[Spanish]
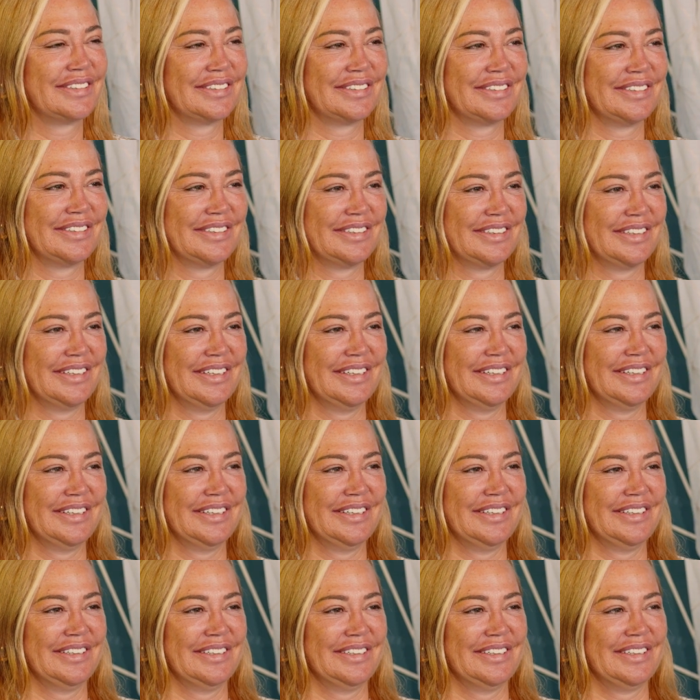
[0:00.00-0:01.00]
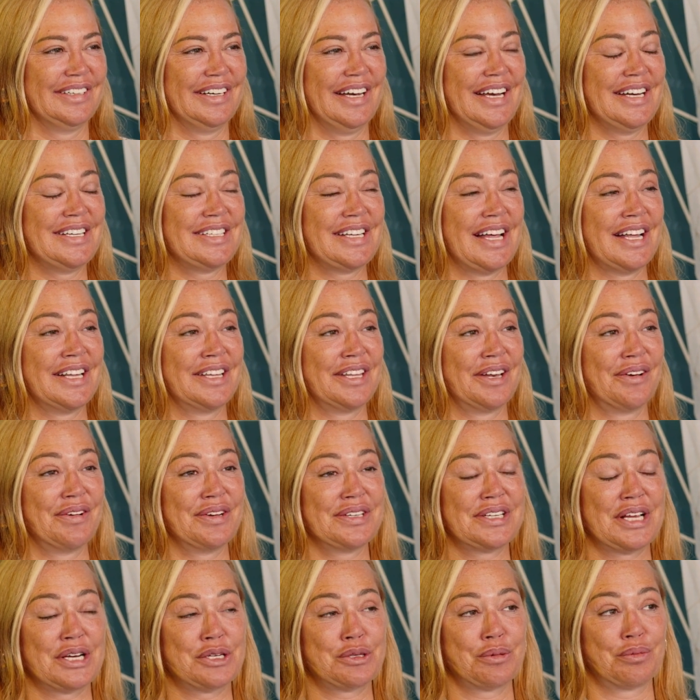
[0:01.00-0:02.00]
A ver, Esta
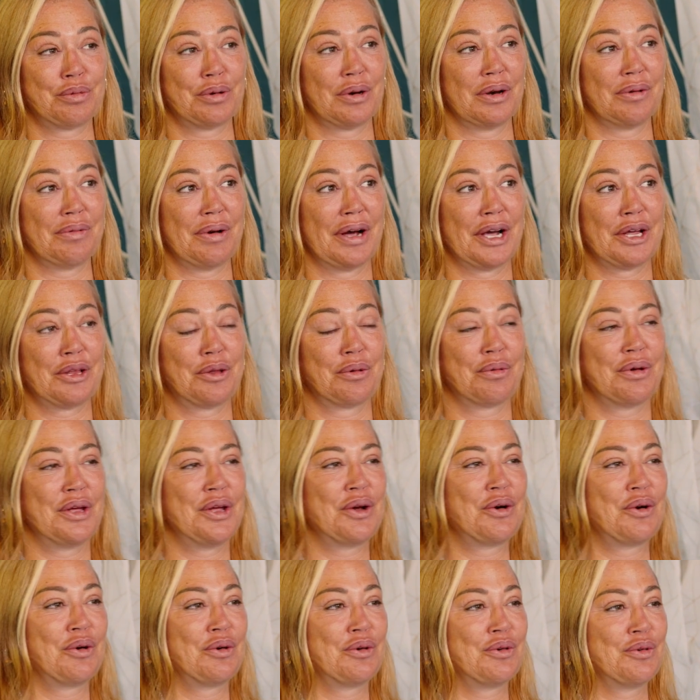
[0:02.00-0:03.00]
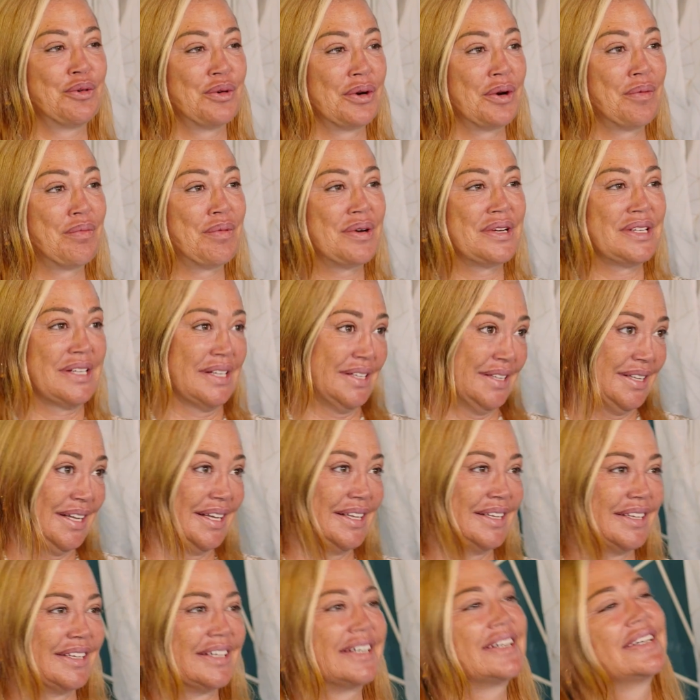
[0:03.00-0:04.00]
entrevista es un problema que tuve yo con un
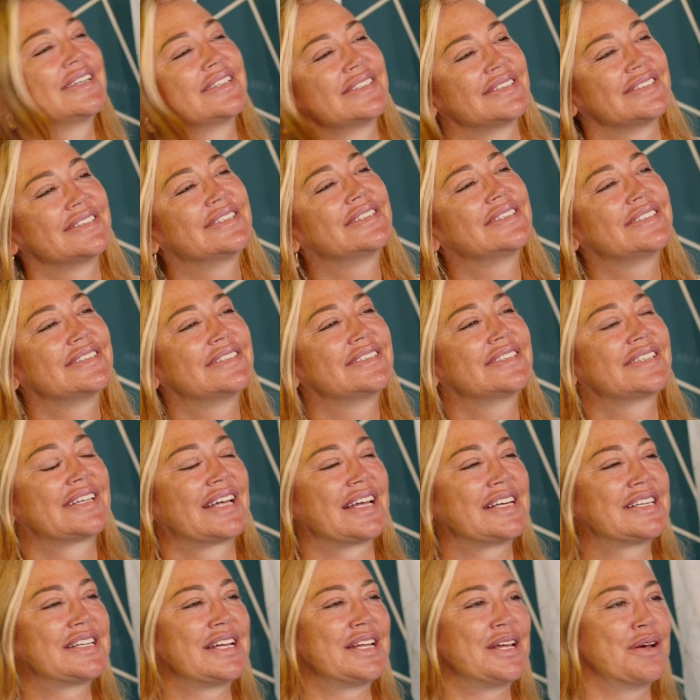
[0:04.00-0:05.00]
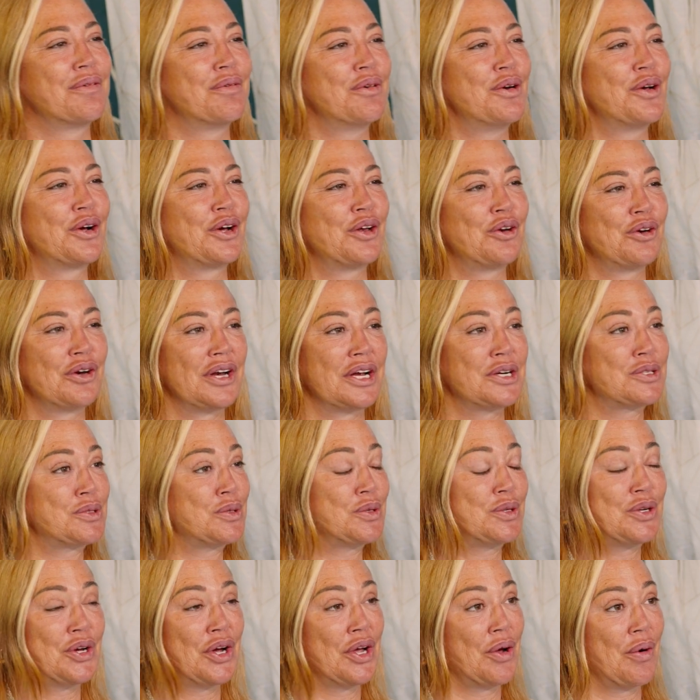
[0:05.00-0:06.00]
representante que se llevó lo que no era
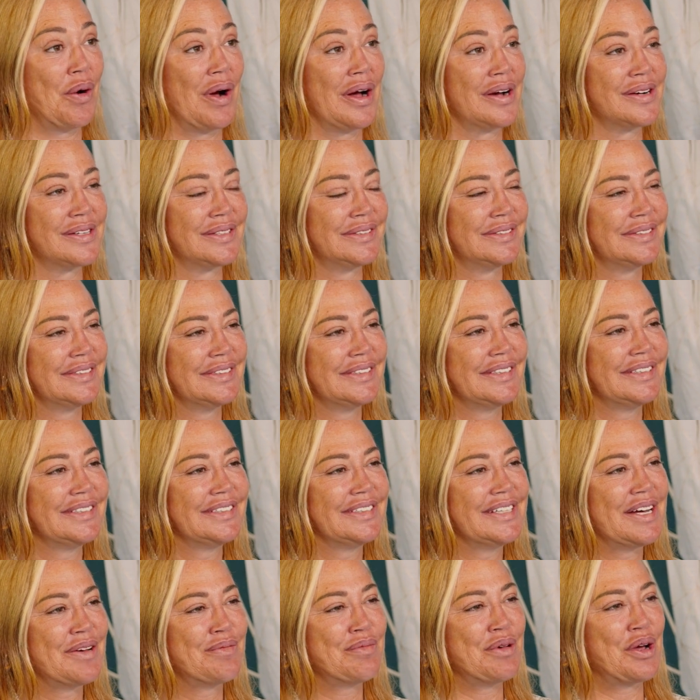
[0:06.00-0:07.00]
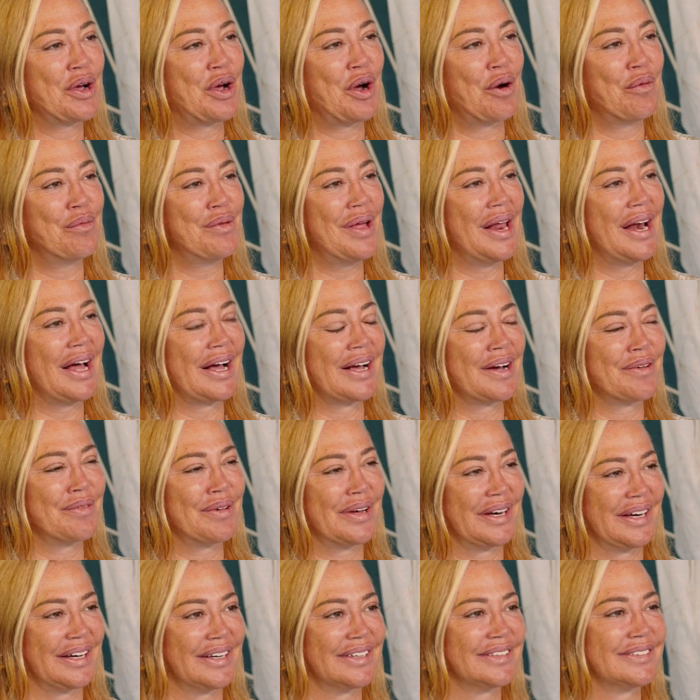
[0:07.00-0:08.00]
suyo Eva. Me comía la
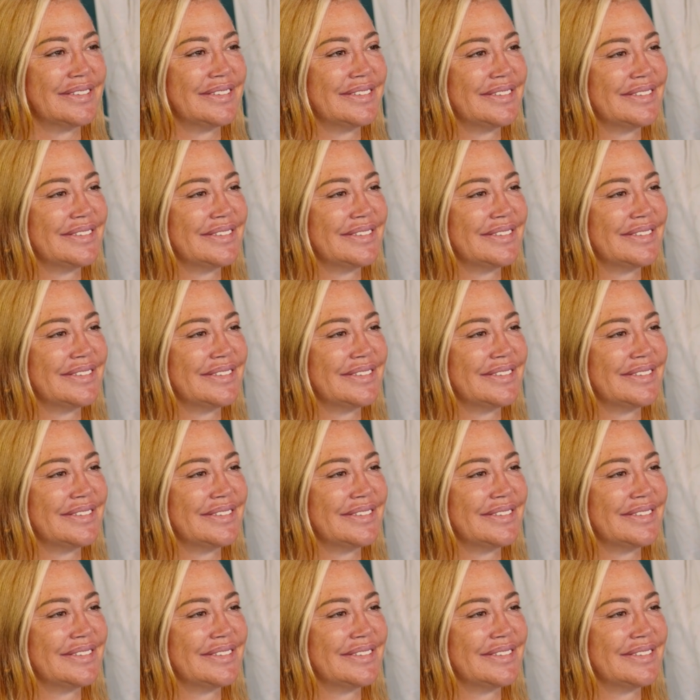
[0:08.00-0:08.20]
cámara.